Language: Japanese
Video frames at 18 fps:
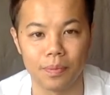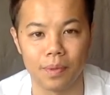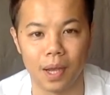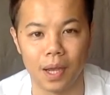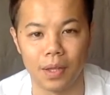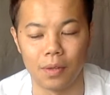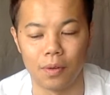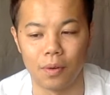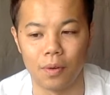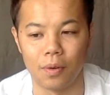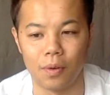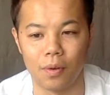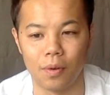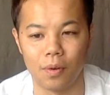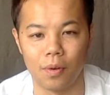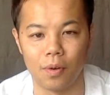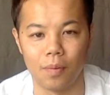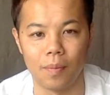あ
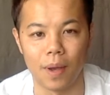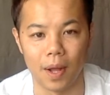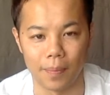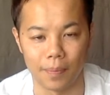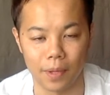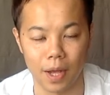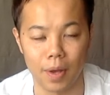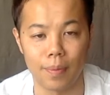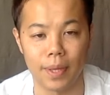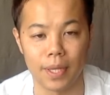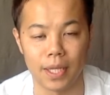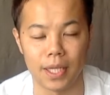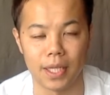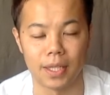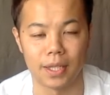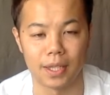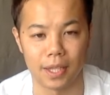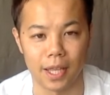のまあ、カフェに
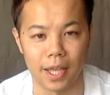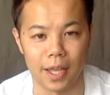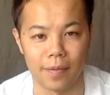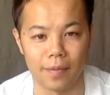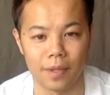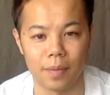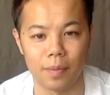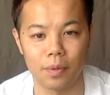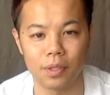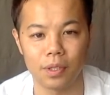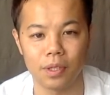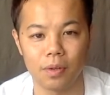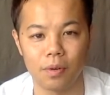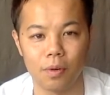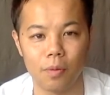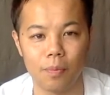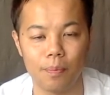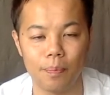行ってで僕
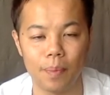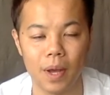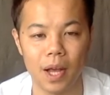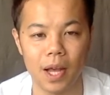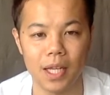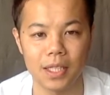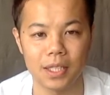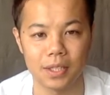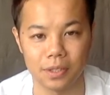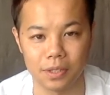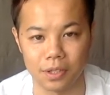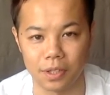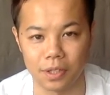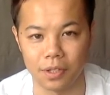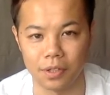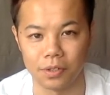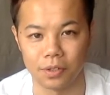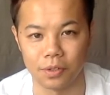オッパーアイスっ
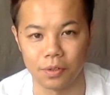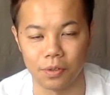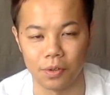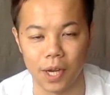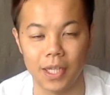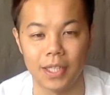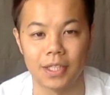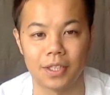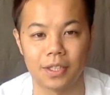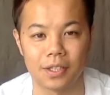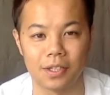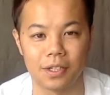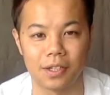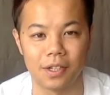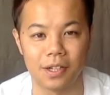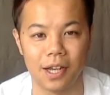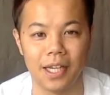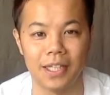ていうそのアイス
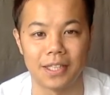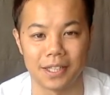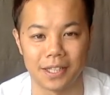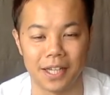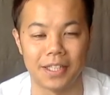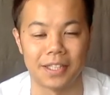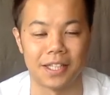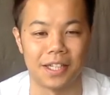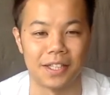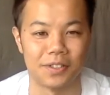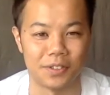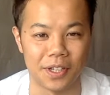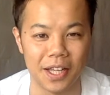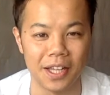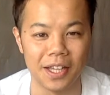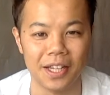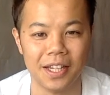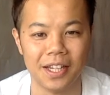アイスが大好きなんですよ
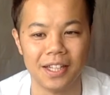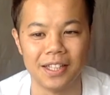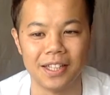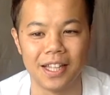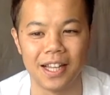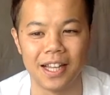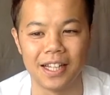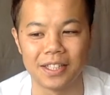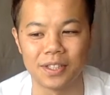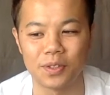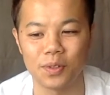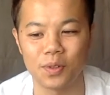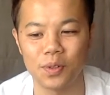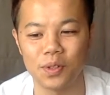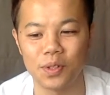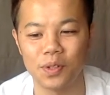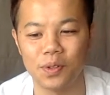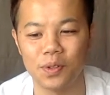ねでそ
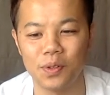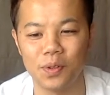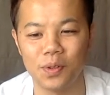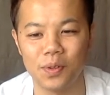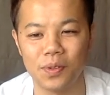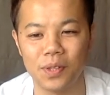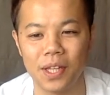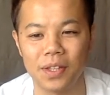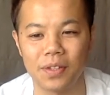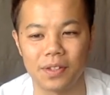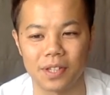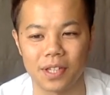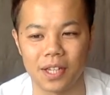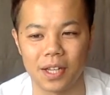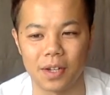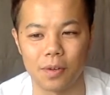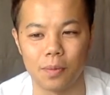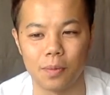このなんていうか
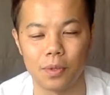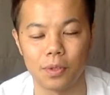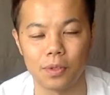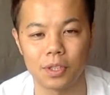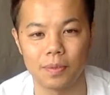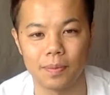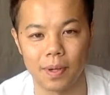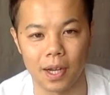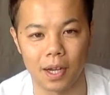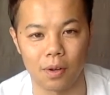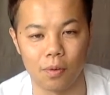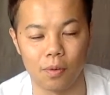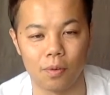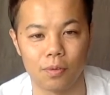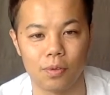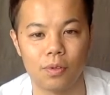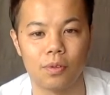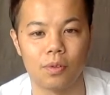ねこう僕の妻が
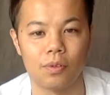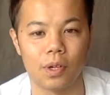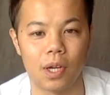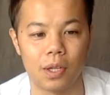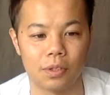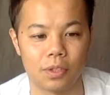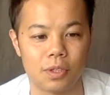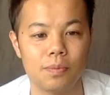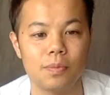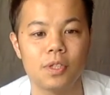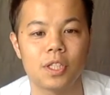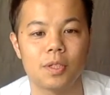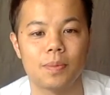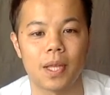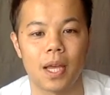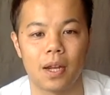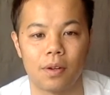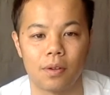こうフロあのスムージー
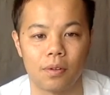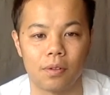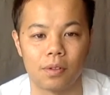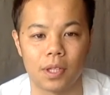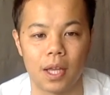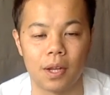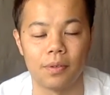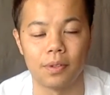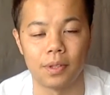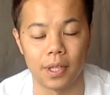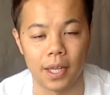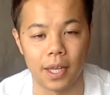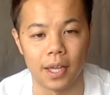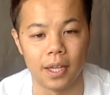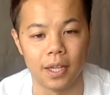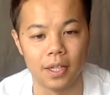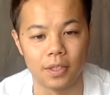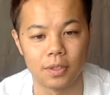みたいなのを頼ん
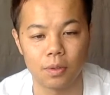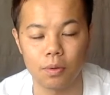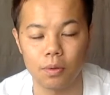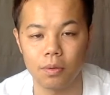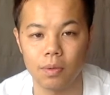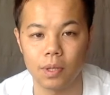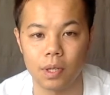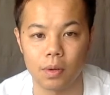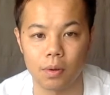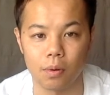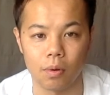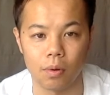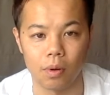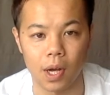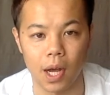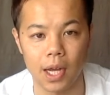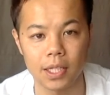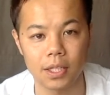でそこの上にこう
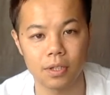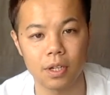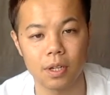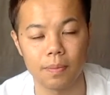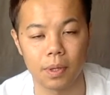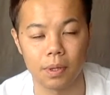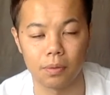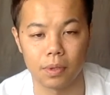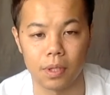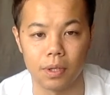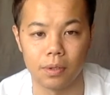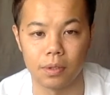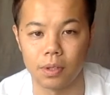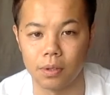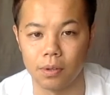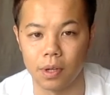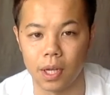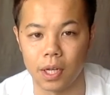アイスクリームが乗ってるっ
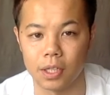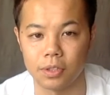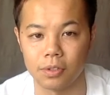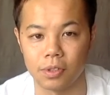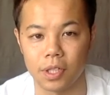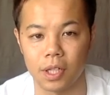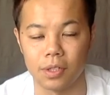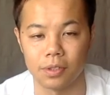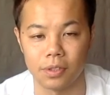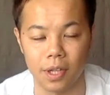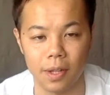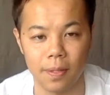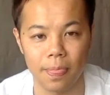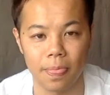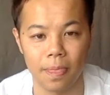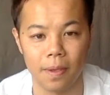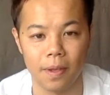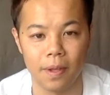ていう話をしたんですね
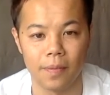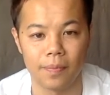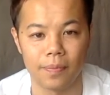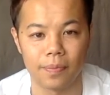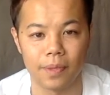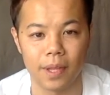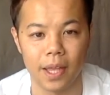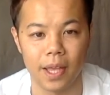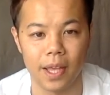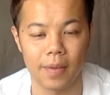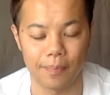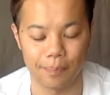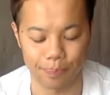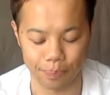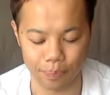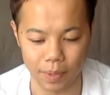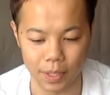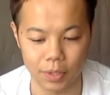で、
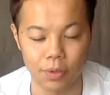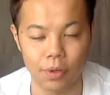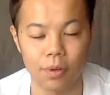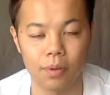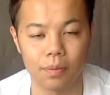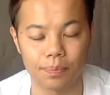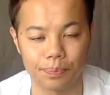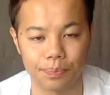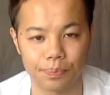まあ、それを